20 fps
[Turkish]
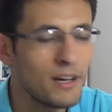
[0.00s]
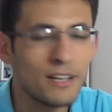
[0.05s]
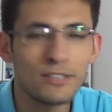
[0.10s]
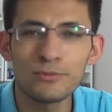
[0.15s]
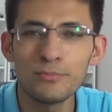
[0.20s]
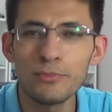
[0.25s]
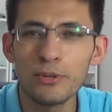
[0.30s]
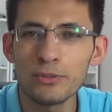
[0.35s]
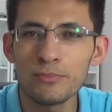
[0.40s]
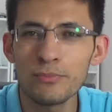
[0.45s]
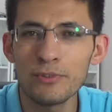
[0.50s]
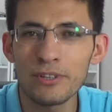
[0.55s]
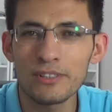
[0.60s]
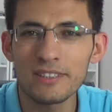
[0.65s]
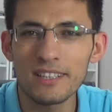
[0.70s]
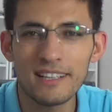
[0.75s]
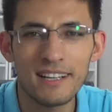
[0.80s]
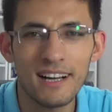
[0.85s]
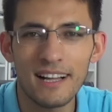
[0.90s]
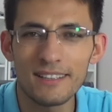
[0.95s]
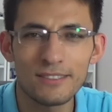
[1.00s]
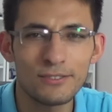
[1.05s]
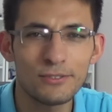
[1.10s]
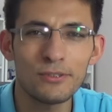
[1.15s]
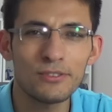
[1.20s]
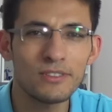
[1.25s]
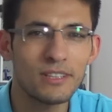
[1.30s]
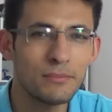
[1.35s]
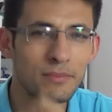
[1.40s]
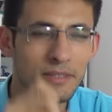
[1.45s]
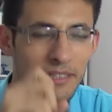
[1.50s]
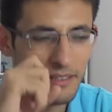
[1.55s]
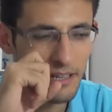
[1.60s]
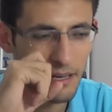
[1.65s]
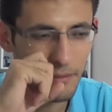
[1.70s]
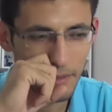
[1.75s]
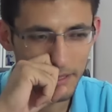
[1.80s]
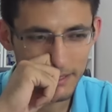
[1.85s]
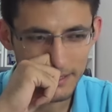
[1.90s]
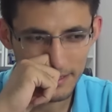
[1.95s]
Masum öğretmen olarak da kaldı. Çok da bir
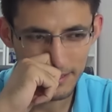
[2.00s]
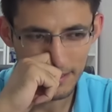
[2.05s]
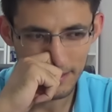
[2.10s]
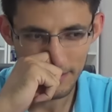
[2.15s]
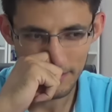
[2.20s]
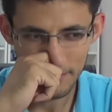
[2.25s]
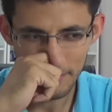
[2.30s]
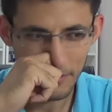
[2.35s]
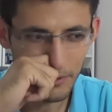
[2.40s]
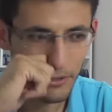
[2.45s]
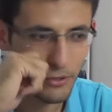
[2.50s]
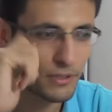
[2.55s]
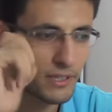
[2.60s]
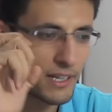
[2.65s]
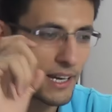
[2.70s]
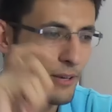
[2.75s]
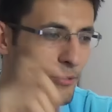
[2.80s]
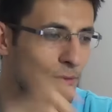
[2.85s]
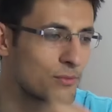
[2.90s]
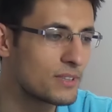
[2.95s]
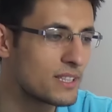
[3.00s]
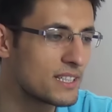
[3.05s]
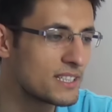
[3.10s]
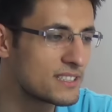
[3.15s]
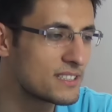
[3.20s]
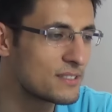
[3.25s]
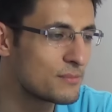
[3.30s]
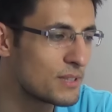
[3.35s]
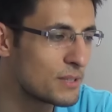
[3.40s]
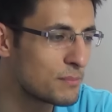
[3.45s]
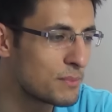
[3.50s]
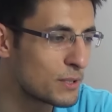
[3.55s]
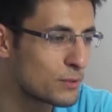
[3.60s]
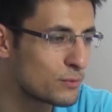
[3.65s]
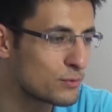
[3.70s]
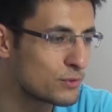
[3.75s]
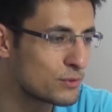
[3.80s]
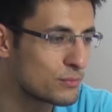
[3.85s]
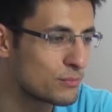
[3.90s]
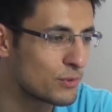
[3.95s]
amaç yok yani onu değiştirmeyi
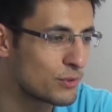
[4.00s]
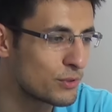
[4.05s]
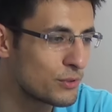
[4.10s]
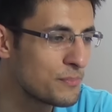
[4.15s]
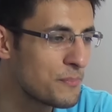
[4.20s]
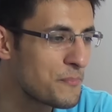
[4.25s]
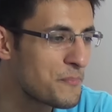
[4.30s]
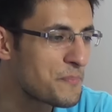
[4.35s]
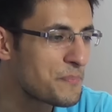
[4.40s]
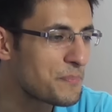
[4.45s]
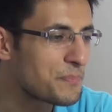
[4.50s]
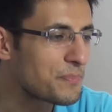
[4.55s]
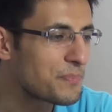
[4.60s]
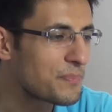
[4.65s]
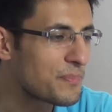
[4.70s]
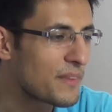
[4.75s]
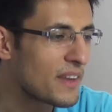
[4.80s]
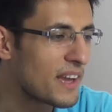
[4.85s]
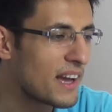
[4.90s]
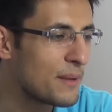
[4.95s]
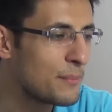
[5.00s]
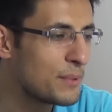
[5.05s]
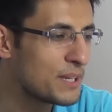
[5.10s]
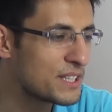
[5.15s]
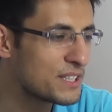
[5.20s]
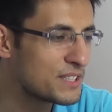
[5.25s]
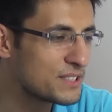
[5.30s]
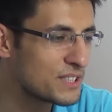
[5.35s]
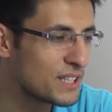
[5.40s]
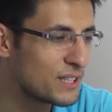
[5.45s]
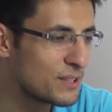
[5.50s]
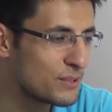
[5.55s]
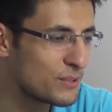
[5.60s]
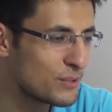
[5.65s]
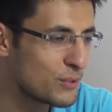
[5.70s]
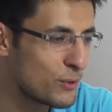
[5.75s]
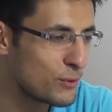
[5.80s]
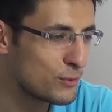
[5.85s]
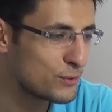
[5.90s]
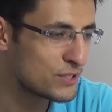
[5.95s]
pek düşünmüyorum. Bekircan
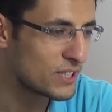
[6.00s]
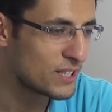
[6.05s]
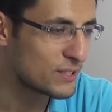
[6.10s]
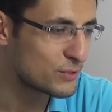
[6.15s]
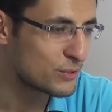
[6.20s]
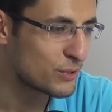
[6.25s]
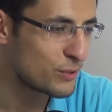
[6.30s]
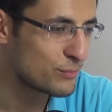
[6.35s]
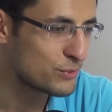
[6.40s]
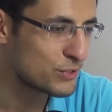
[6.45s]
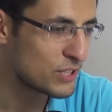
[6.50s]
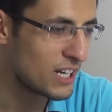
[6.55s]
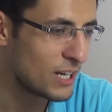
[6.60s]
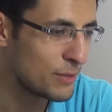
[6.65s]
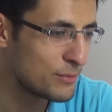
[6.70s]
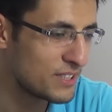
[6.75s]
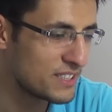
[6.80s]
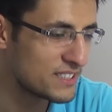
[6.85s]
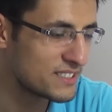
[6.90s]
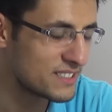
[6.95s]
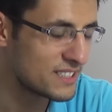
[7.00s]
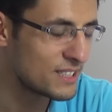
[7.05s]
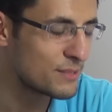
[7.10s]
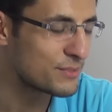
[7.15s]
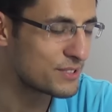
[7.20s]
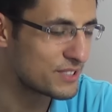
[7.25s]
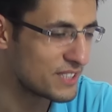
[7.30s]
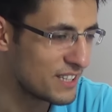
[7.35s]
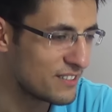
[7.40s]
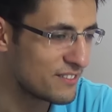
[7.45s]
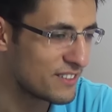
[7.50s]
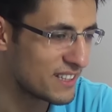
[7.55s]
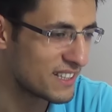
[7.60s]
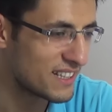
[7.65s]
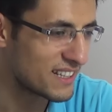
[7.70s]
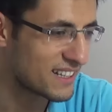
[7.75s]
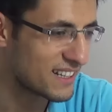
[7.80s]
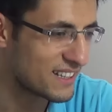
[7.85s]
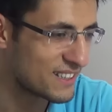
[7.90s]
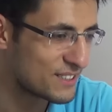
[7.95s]
Ölçer sormuş. Abi nasılsın iyi misin?
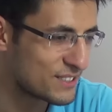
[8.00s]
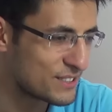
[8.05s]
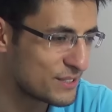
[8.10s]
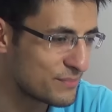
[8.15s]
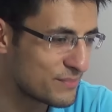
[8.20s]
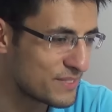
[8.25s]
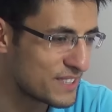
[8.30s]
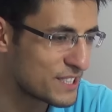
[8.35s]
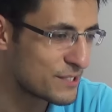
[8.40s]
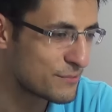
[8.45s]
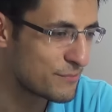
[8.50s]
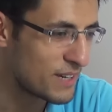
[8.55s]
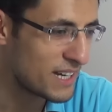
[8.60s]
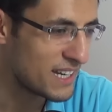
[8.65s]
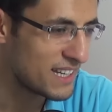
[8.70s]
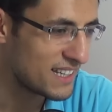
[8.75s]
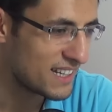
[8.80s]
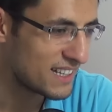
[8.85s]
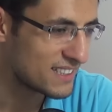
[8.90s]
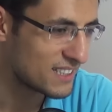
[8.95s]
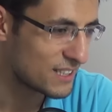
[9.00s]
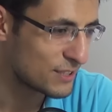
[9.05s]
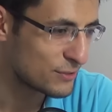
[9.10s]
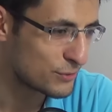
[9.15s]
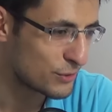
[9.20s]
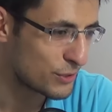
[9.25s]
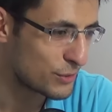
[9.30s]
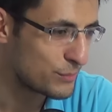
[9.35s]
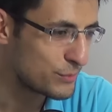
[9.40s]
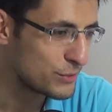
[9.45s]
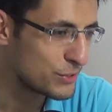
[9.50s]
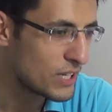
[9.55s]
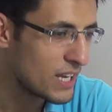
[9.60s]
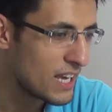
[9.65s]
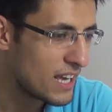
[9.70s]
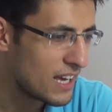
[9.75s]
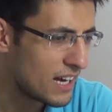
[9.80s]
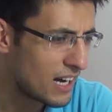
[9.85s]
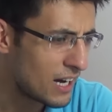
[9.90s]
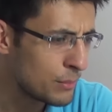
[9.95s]
Eyvallah kardeşim. İsmail Ataş sormuş.
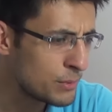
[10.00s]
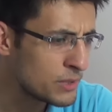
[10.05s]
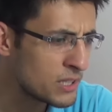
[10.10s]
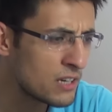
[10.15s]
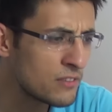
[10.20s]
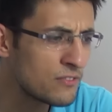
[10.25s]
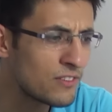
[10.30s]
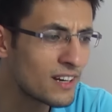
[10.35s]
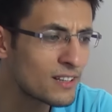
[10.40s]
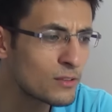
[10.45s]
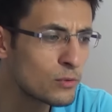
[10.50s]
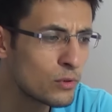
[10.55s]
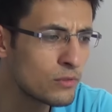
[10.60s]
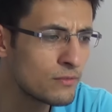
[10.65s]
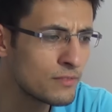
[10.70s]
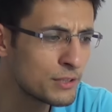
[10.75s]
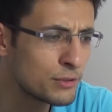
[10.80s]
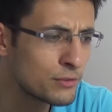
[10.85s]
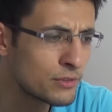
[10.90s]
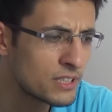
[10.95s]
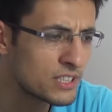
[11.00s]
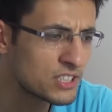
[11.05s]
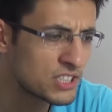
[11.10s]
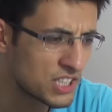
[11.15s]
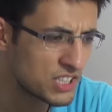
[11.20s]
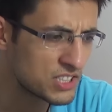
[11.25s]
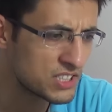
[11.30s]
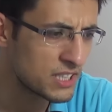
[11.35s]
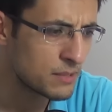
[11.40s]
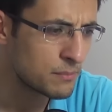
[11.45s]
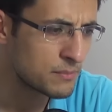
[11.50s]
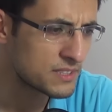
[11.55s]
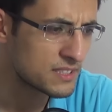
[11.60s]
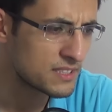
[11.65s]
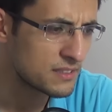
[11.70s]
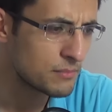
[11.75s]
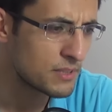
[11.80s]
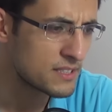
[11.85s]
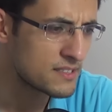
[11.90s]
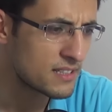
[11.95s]
Abi daha farklı oyun videoları çekecek
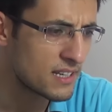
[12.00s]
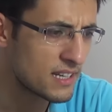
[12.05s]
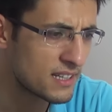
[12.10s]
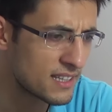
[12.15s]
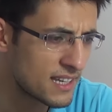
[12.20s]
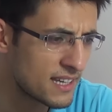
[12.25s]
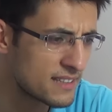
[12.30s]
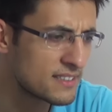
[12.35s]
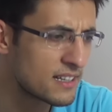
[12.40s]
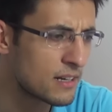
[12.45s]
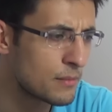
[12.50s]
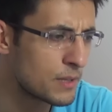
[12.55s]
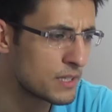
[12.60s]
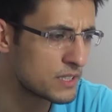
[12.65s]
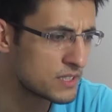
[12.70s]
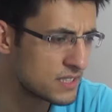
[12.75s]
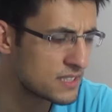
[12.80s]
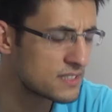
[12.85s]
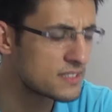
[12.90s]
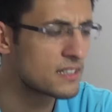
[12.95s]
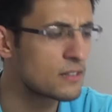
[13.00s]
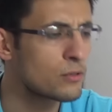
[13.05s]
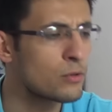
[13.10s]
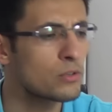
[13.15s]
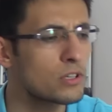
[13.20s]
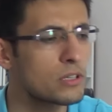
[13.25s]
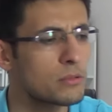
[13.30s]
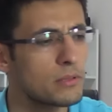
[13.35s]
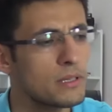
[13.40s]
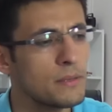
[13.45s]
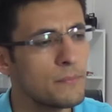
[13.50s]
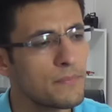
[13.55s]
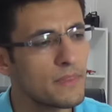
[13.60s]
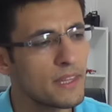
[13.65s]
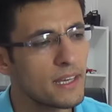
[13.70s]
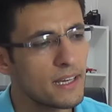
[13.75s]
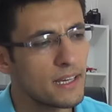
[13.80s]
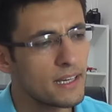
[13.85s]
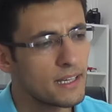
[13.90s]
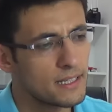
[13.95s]
misin? Mesela GTA 5, CSGO gibi.
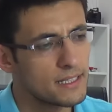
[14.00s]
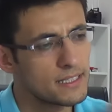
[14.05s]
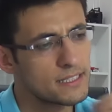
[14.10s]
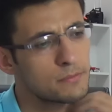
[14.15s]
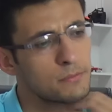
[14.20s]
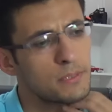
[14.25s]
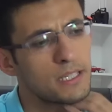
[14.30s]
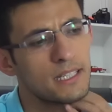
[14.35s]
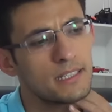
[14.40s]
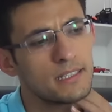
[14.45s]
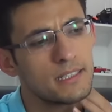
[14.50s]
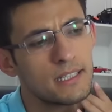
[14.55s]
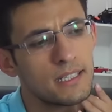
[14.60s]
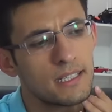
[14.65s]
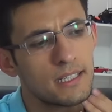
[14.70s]
İsmail